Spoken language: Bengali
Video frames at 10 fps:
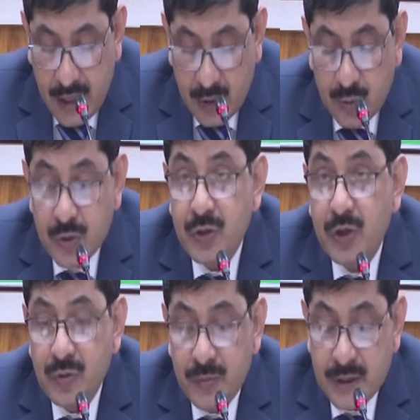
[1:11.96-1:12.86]
একুশ
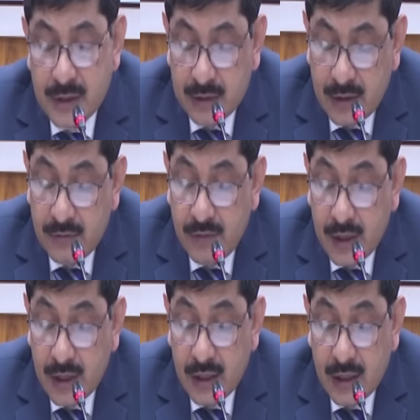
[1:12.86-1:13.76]
দশমিক সাত আট
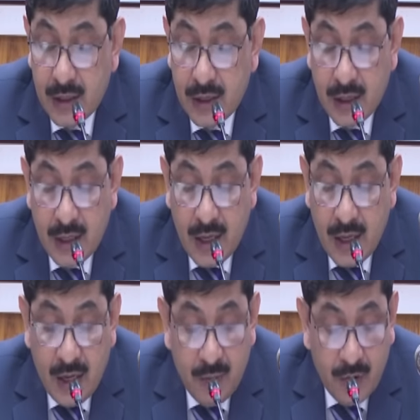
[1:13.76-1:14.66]
ভাগ
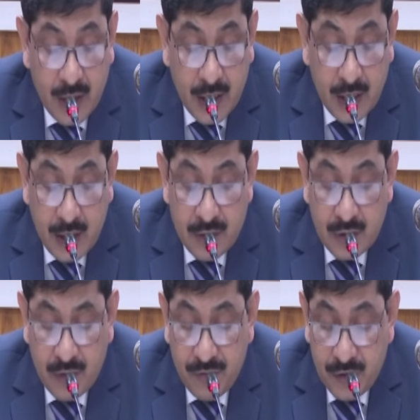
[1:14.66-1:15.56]
এবং এখানে
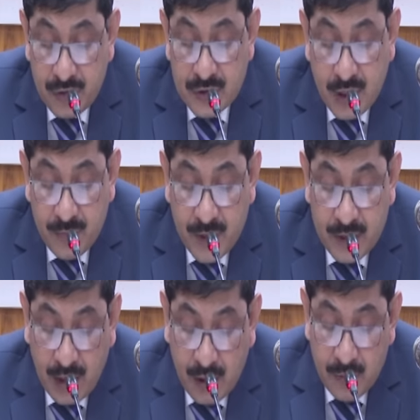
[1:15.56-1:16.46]
জনাব ফেরদোস আহমেদ
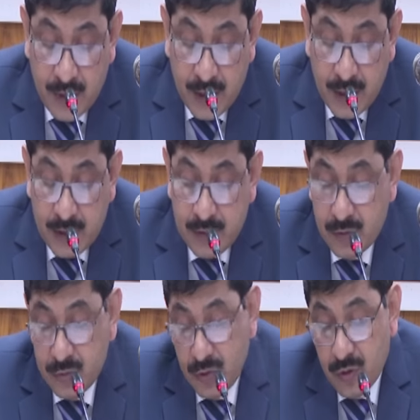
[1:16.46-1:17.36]
আওয়ামী লীগের
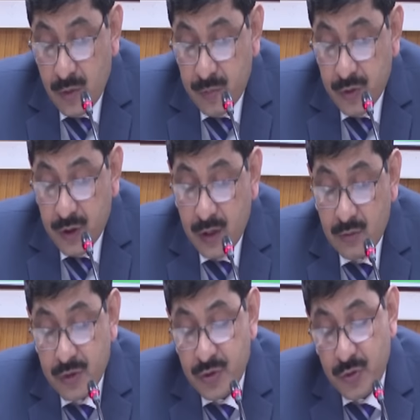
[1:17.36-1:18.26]
নৌকা প্রতীকে
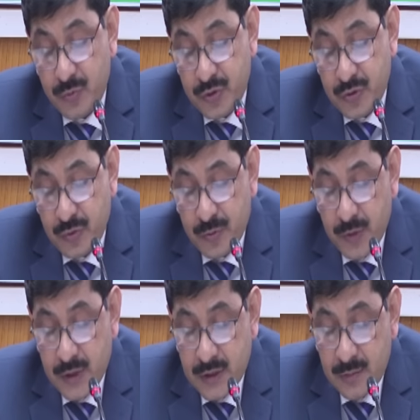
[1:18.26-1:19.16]
উনি সর্বোচ্চ ভোট
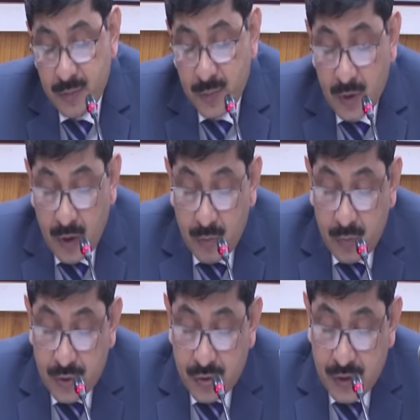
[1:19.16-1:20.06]
পেয়েছেন
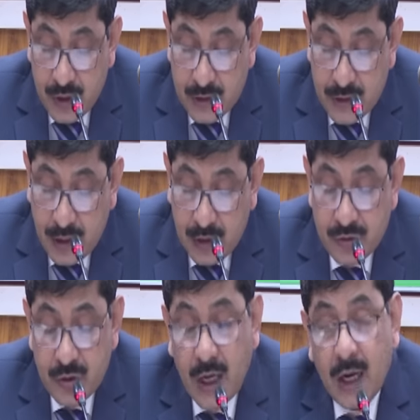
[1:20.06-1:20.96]
পঁয়ষট্টি হাজার
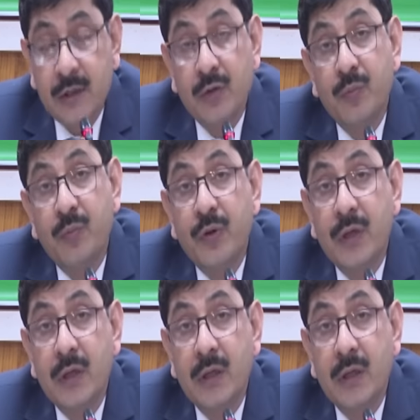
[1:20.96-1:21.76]
আটশো আটানব্বই